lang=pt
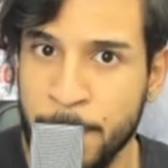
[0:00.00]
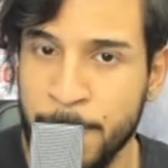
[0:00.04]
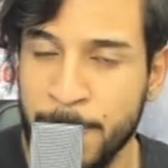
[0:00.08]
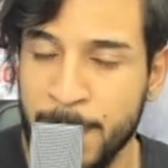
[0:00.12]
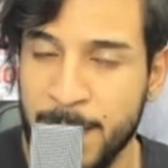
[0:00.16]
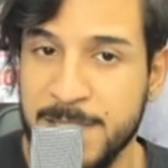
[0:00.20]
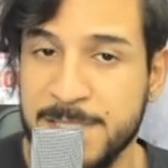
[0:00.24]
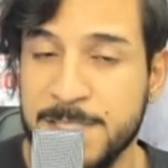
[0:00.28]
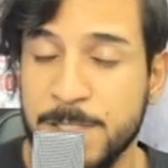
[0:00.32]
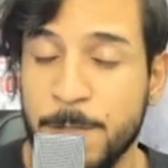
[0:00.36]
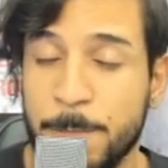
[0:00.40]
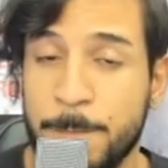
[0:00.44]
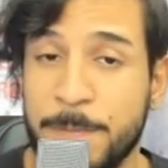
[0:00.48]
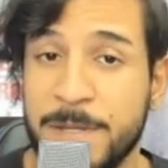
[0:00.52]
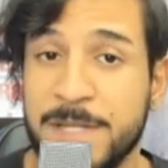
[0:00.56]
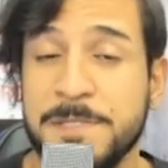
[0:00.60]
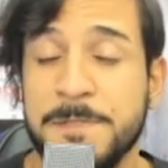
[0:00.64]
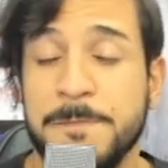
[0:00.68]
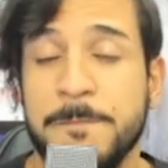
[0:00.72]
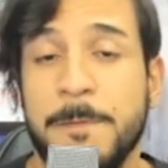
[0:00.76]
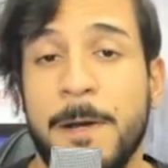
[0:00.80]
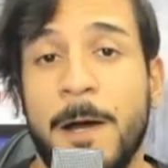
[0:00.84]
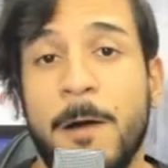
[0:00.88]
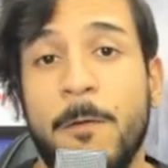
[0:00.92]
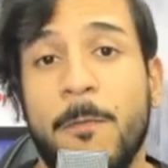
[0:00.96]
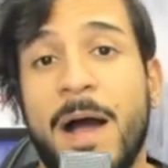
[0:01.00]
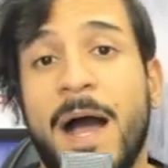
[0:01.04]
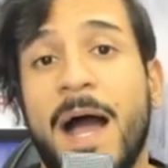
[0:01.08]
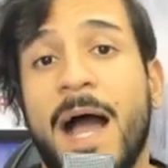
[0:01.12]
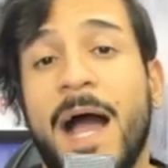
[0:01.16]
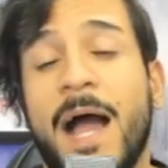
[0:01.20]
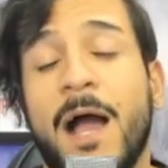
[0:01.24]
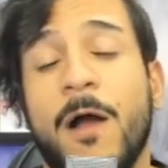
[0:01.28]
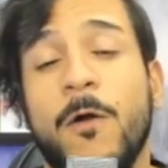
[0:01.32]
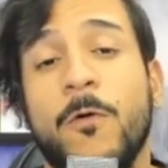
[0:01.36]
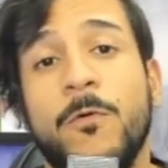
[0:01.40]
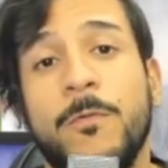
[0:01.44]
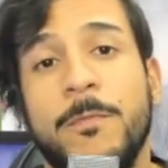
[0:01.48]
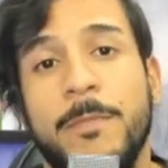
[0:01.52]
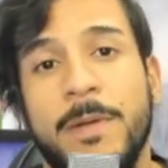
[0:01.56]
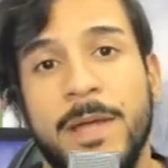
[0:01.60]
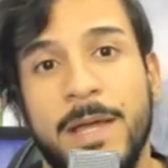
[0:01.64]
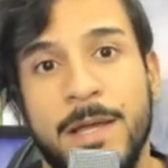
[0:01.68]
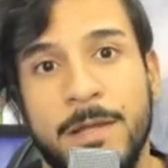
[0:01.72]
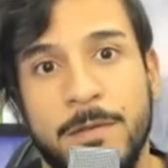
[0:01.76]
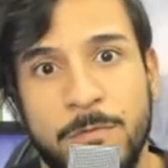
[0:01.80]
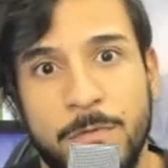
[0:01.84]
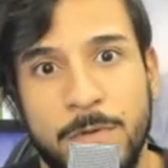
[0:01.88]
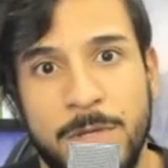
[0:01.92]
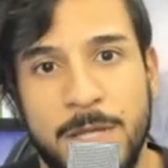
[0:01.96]
Esse é o principal
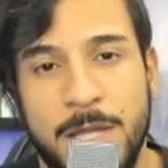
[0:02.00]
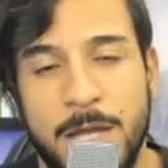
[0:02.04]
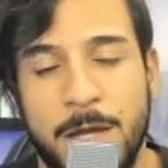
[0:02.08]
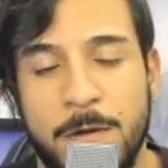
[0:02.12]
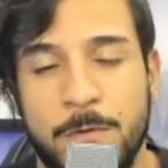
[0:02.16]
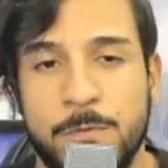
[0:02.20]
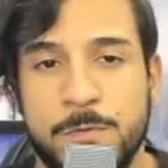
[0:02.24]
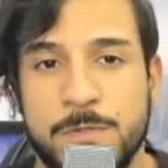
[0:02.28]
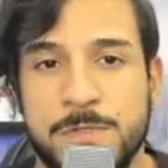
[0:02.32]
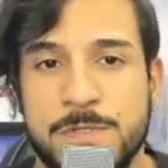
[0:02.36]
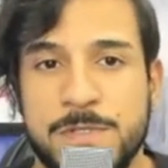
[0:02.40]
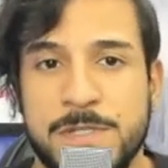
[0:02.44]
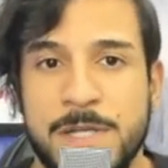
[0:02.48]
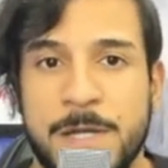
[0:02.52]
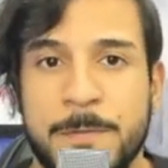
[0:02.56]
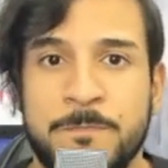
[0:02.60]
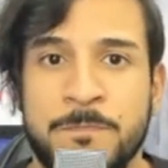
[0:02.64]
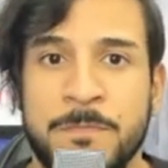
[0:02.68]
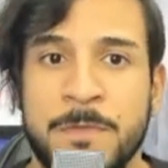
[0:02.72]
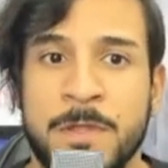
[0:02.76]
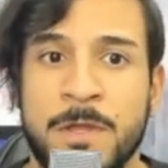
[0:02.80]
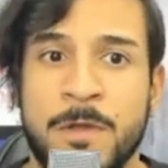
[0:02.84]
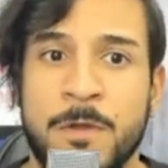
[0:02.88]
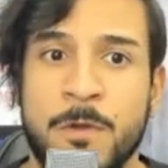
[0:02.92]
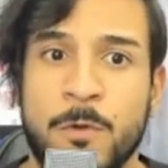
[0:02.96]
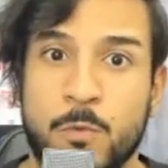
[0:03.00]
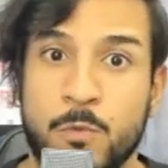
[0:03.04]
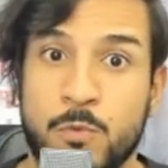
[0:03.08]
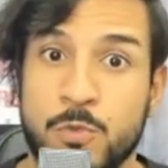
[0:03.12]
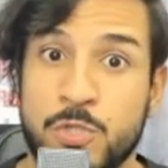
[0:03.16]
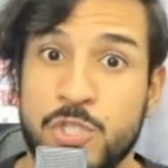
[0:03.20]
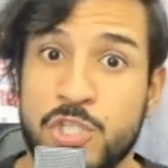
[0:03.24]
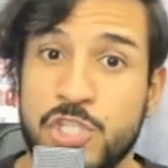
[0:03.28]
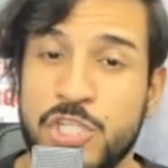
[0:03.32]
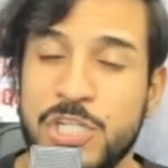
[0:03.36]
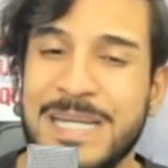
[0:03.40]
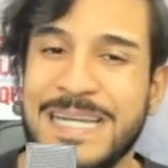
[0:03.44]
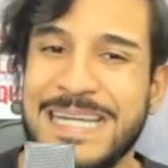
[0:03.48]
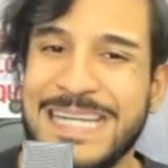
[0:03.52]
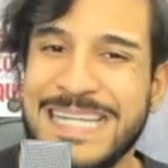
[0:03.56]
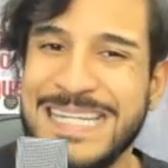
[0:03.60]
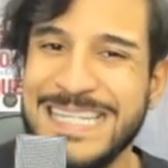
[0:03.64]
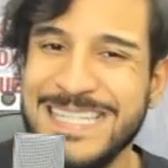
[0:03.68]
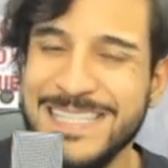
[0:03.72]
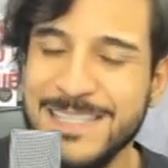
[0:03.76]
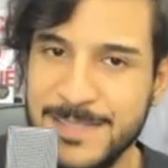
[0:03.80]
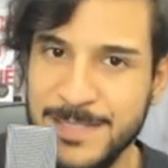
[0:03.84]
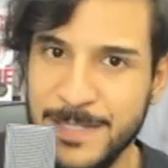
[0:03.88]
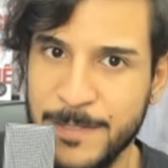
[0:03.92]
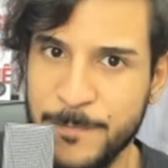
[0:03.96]
argumento que a Rússia
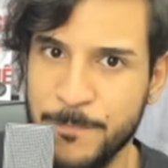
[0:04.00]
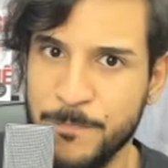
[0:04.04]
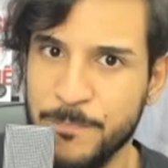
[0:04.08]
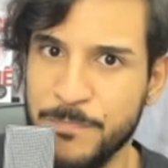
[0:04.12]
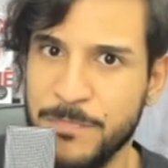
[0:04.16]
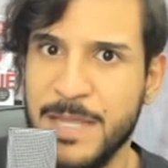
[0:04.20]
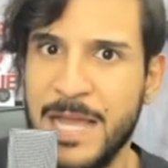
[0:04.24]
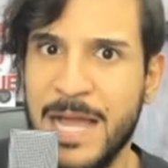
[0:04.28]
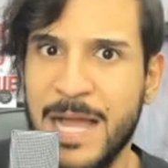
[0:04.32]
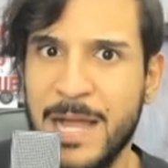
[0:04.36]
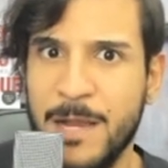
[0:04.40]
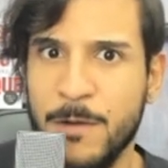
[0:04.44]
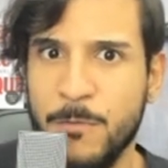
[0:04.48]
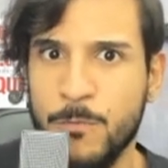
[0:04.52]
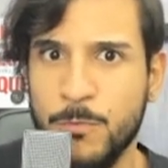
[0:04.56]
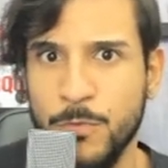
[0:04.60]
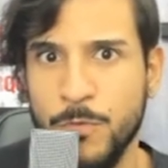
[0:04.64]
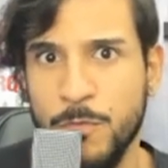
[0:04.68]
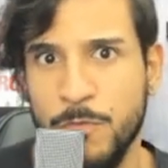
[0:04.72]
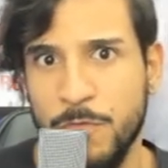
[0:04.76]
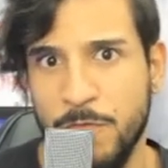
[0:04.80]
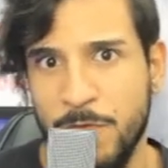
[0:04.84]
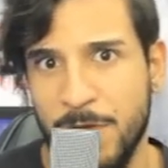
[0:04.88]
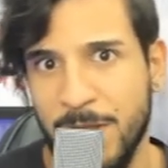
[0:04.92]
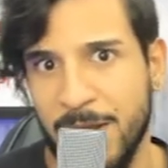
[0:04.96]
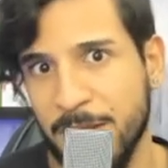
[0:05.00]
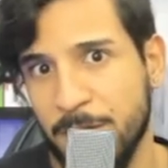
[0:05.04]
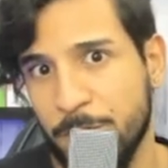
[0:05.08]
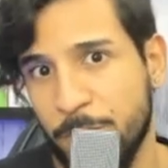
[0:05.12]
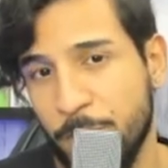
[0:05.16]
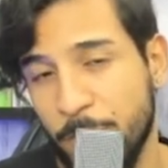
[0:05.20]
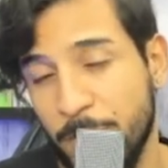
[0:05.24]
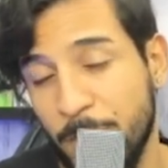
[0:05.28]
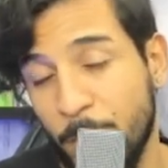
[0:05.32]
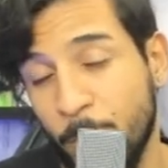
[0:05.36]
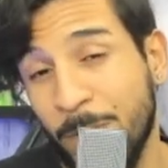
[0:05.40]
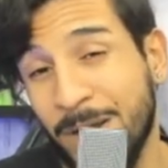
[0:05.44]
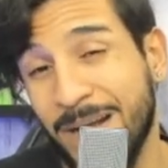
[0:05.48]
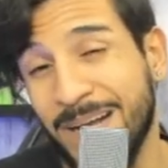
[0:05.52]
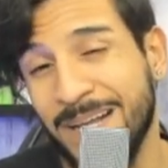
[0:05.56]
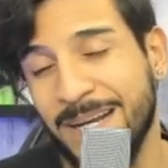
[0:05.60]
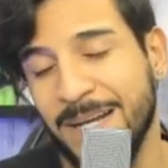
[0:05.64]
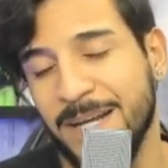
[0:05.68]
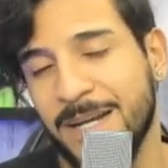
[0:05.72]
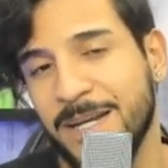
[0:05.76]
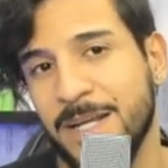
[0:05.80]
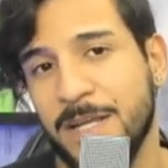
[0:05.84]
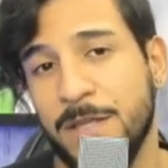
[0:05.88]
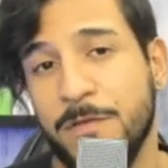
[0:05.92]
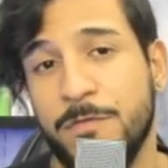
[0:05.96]
utiliza, tá? Quando fala que foi a
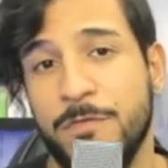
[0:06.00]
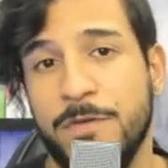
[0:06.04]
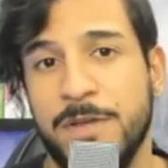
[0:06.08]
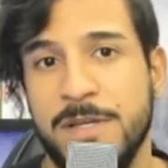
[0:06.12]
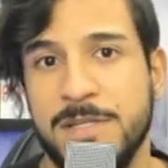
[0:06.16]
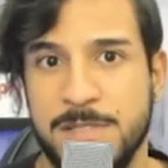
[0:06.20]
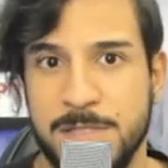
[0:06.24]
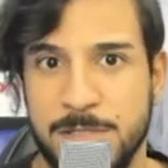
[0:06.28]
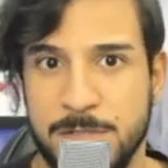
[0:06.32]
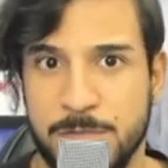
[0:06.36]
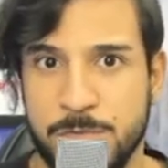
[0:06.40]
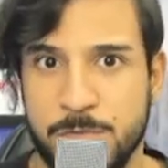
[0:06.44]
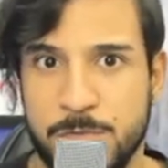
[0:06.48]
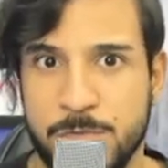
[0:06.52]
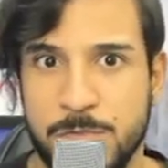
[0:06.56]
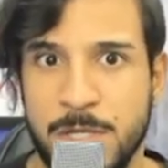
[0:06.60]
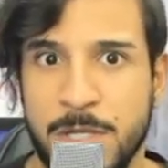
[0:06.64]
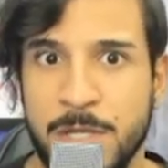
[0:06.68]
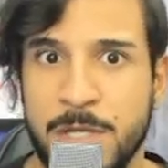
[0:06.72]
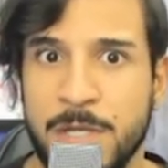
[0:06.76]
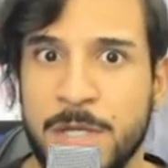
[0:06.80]
Ucrânia que fez isso.